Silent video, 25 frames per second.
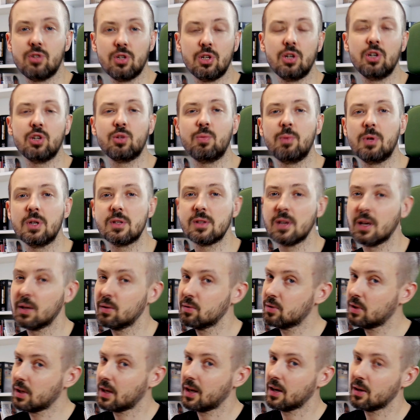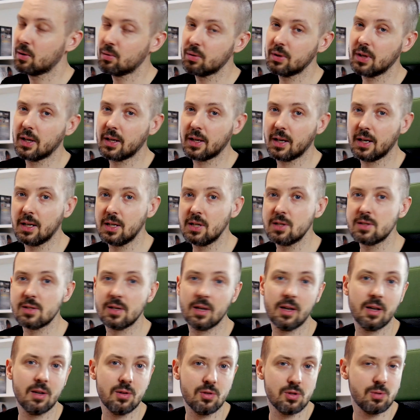10 milisekund, taka górna
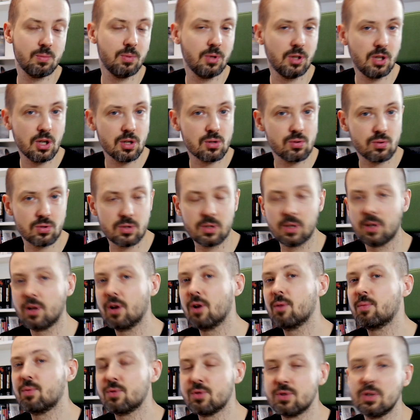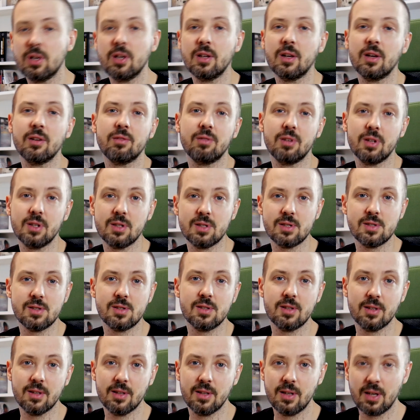granica, żeby nie czuć tego opóźnienia,
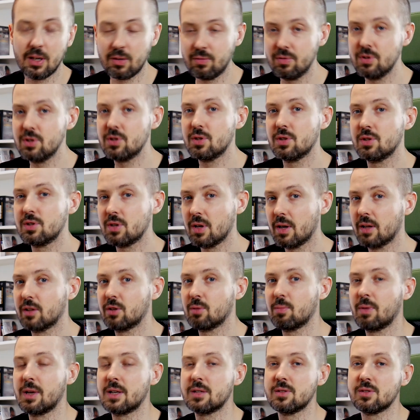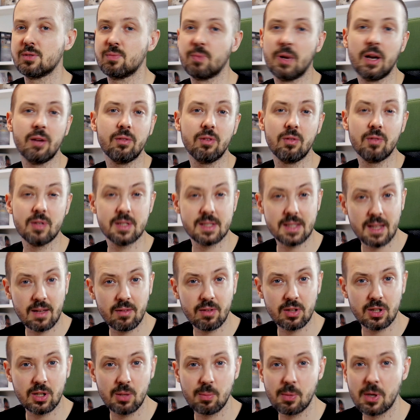więc e, jak widzicie działa to bardzo sprawnie, więc
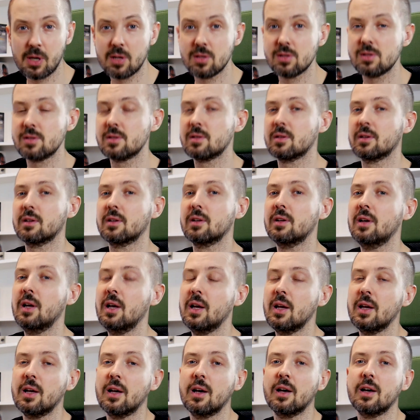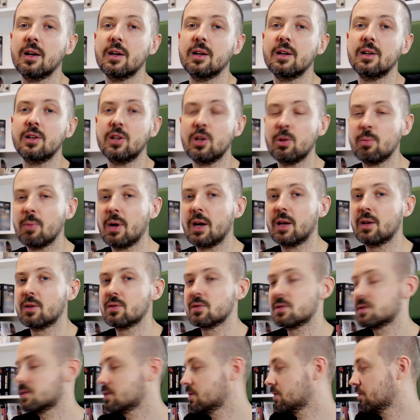nawet nie mając, e, e, nie
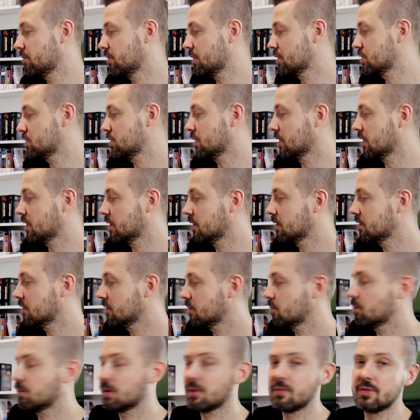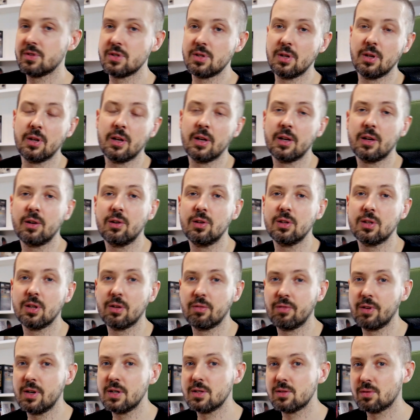mając właśnie profesjonalnego
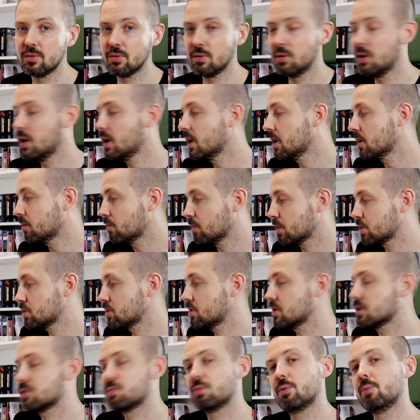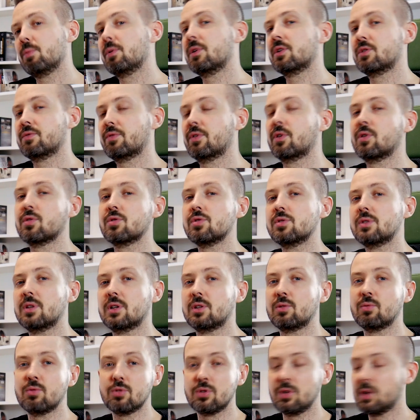interfejsu, możecie spróbować
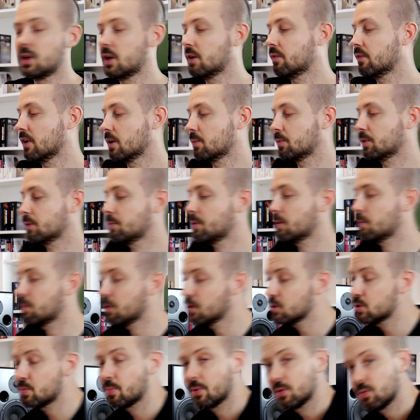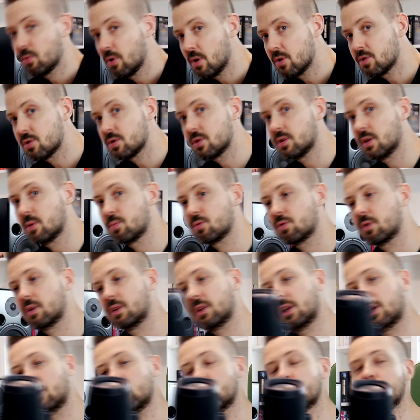wykorzystać głośniki w laptopie, bądź podłączyć na przykład
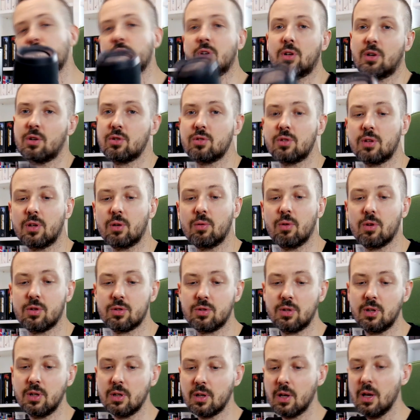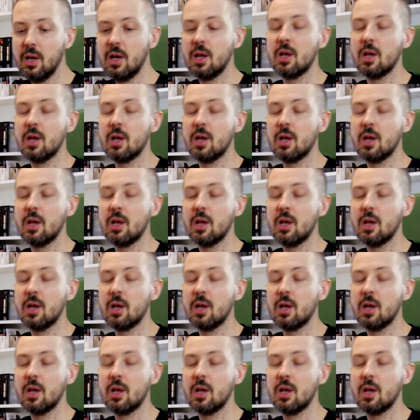jakiś przenośny głośnik.